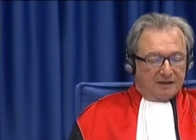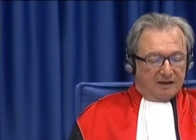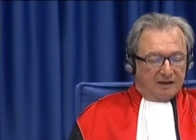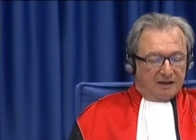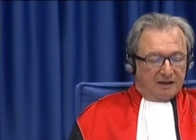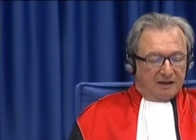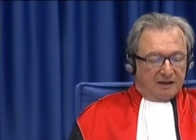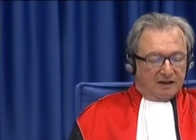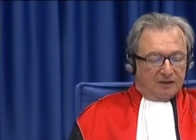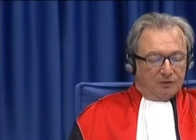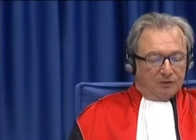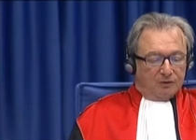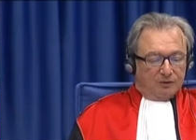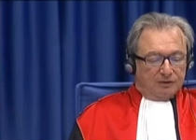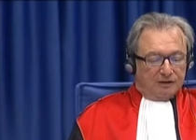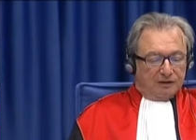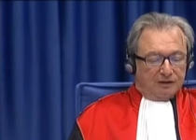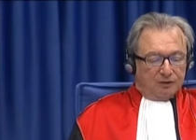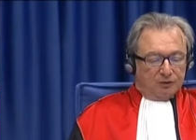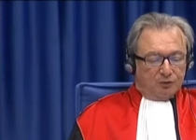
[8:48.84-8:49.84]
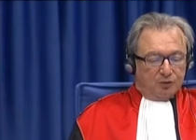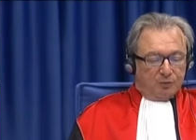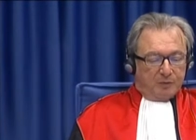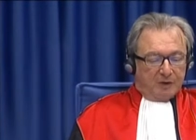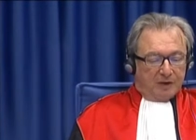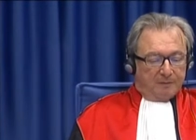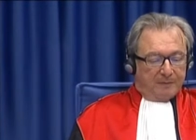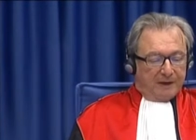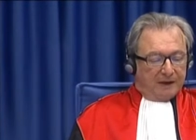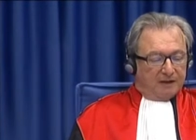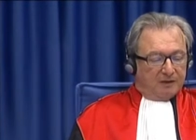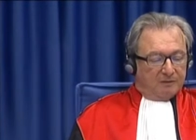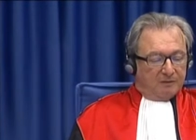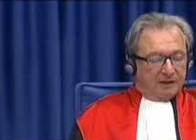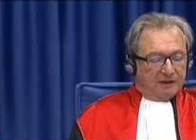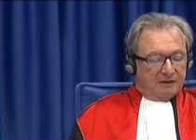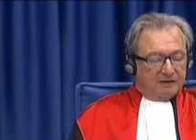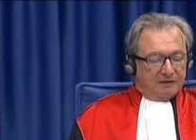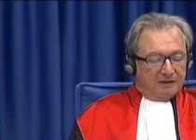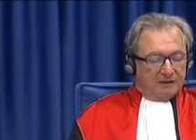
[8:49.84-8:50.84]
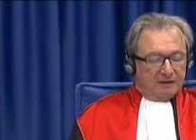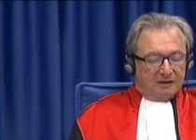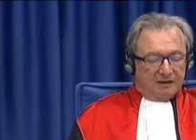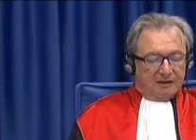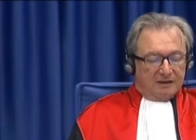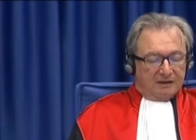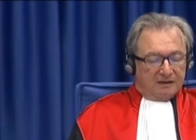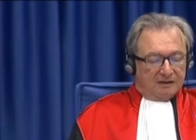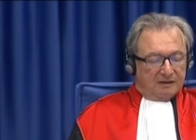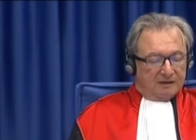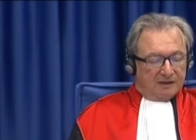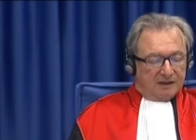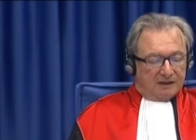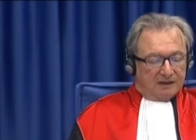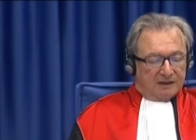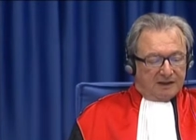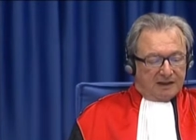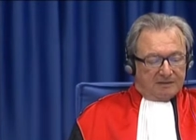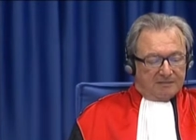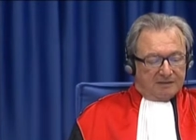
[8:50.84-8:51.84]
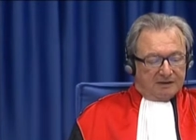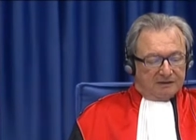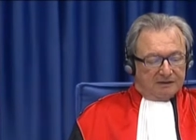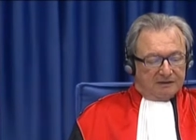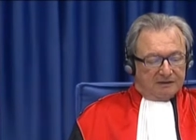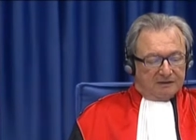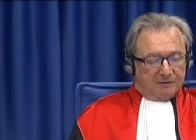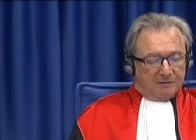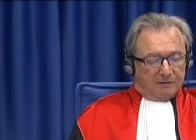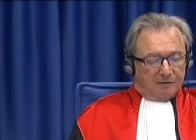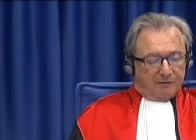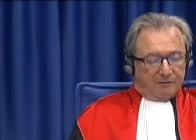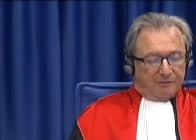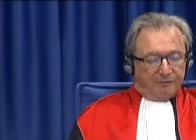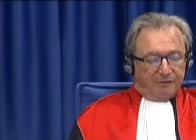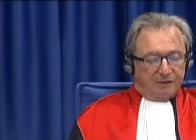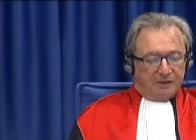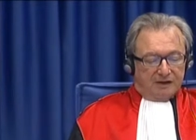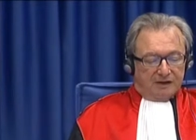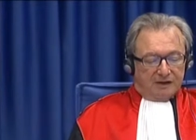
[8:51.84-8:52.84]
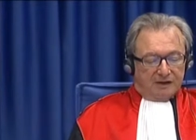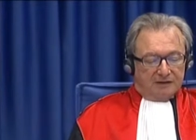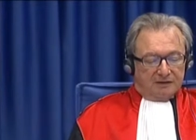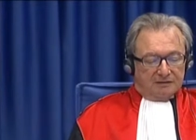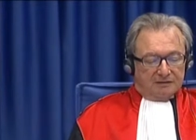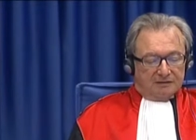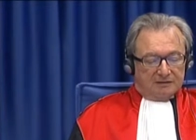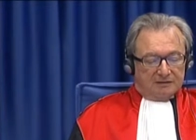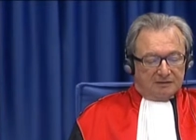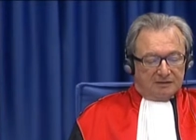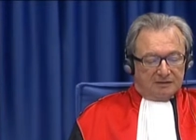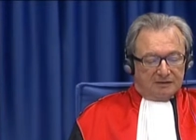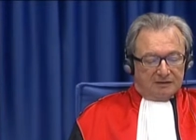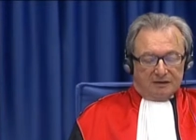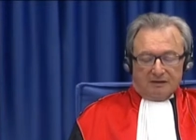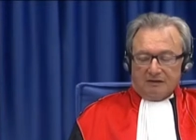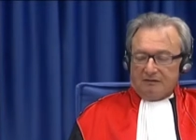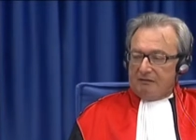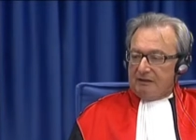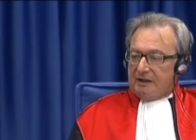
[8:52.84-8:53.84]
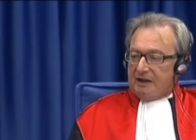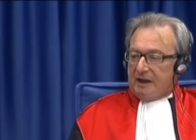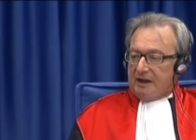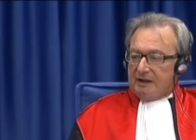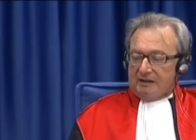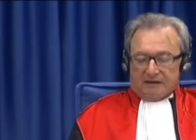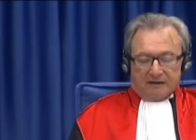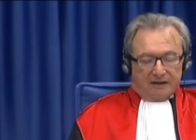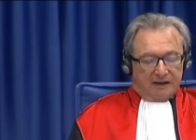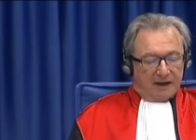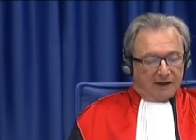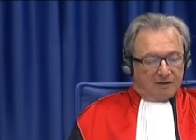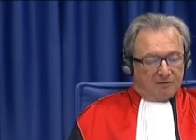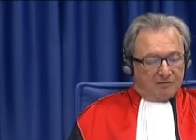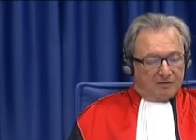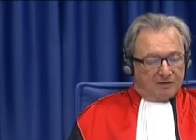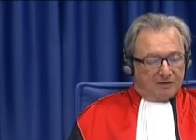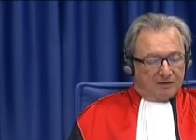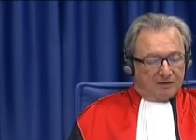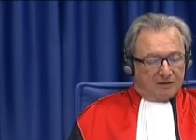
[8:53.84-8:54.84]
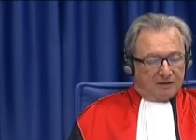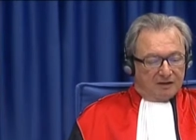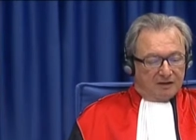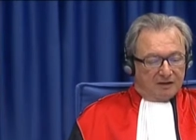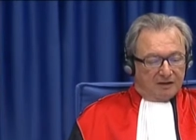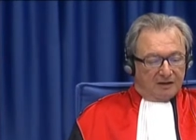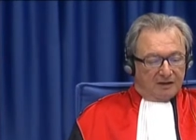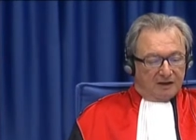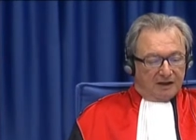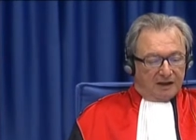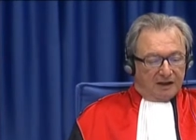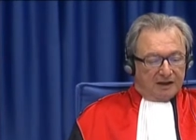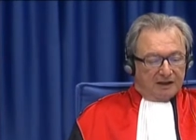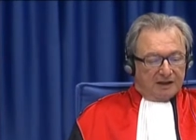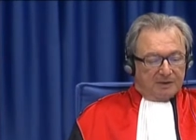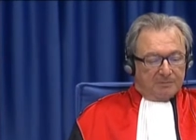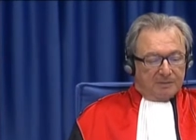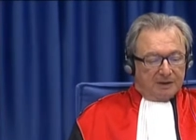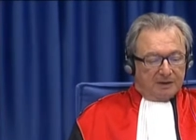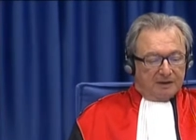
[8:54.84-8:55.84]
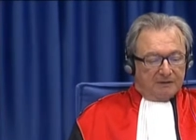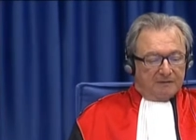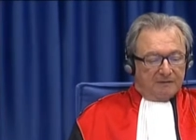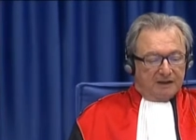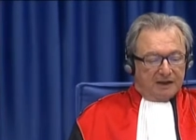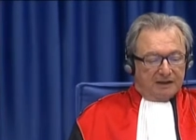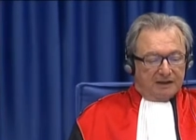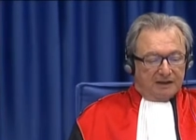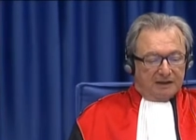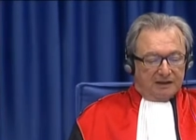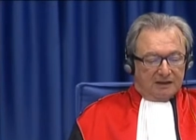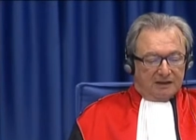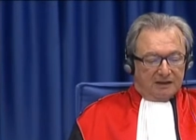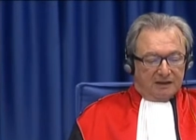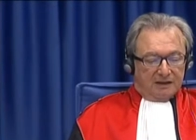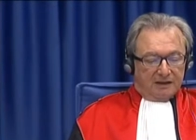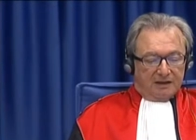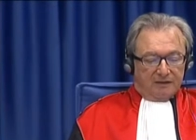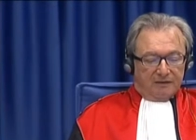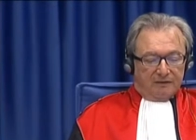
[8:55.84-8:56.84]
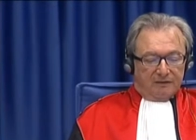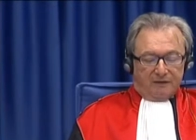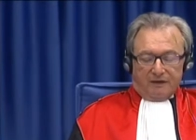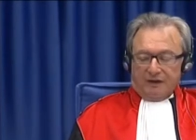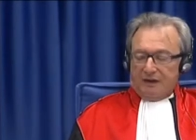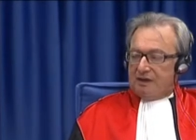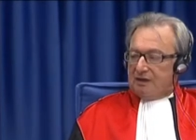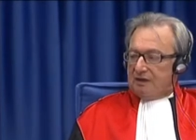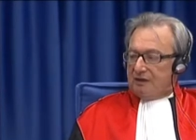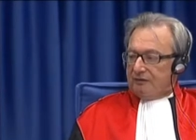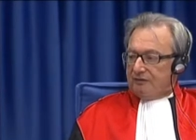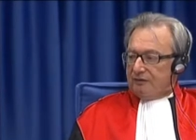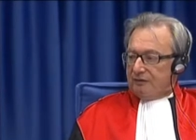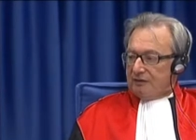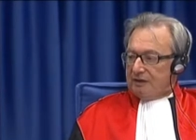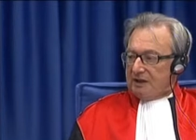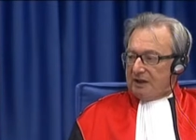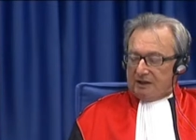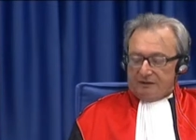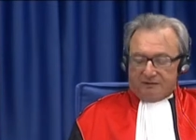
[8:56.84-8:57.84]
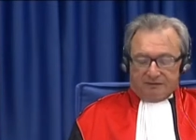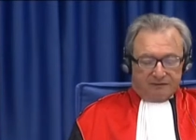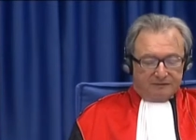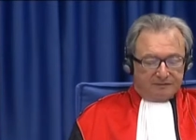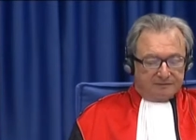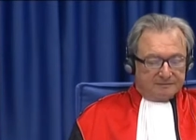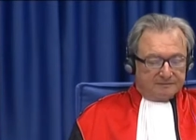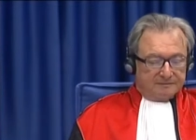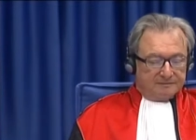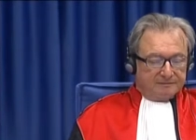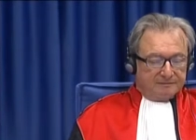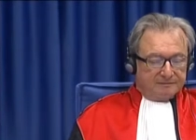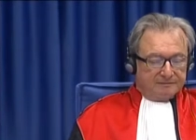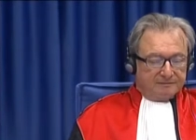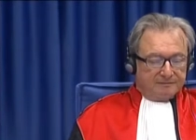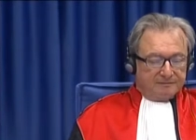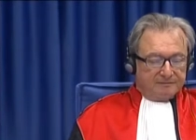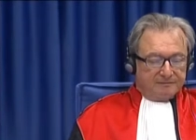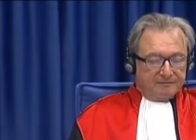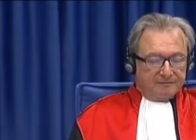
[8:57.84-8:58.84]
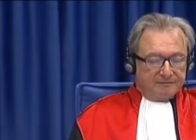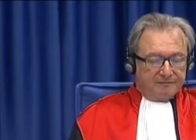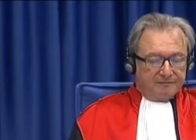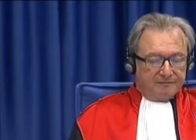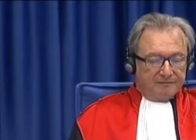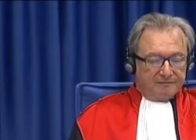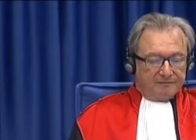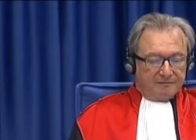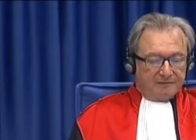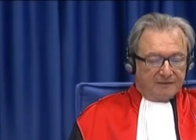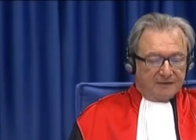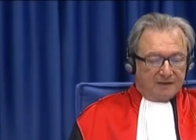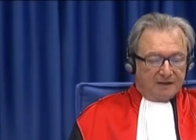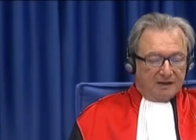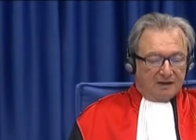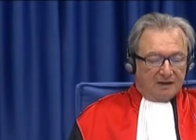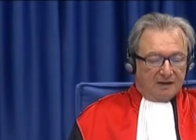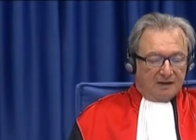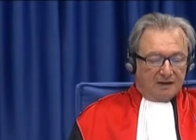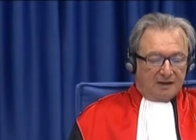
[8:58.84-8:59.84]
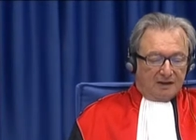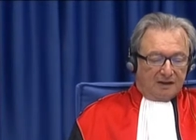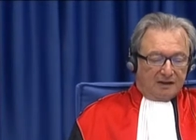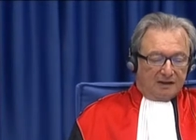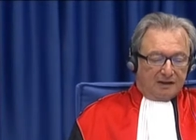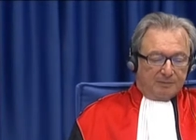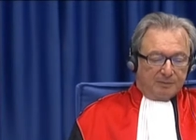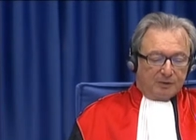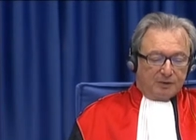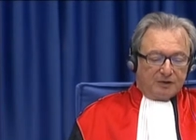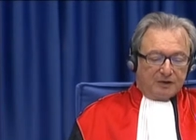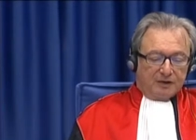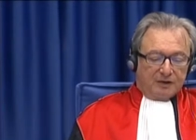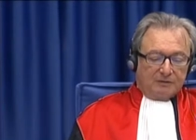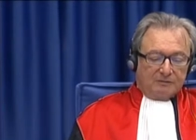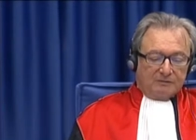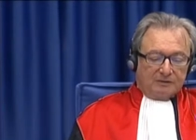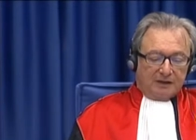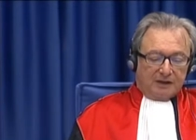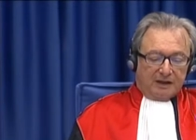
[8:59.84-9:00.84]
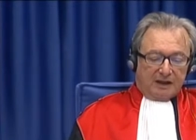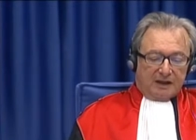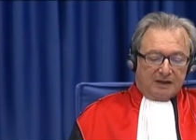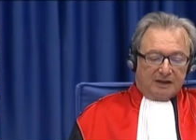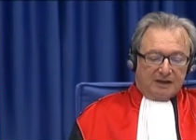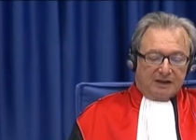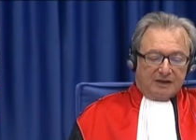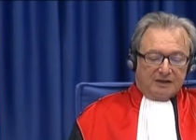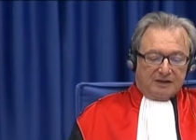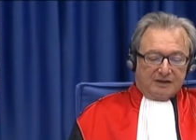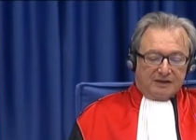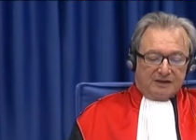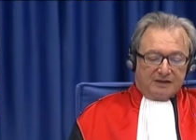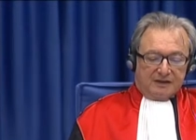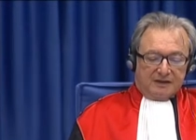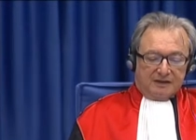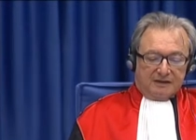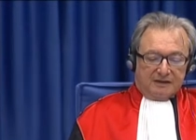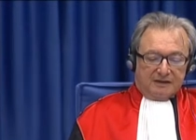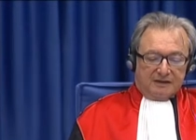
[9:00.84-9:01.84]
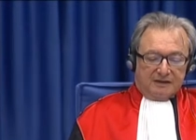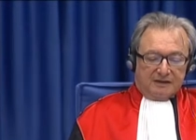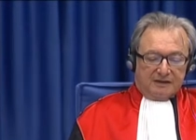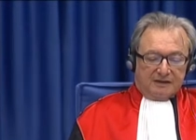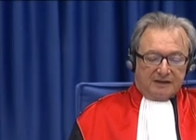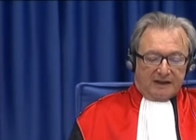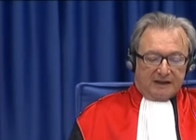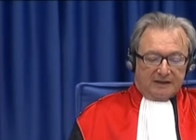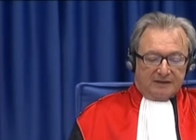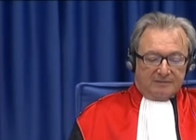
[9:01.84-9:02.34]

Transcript: systématiques et à grande échelle de brutalité et de violence contre des civils albanais du Kosovo afin d'instaurer un climat de peur de euh, créer une situation de chaos et euh,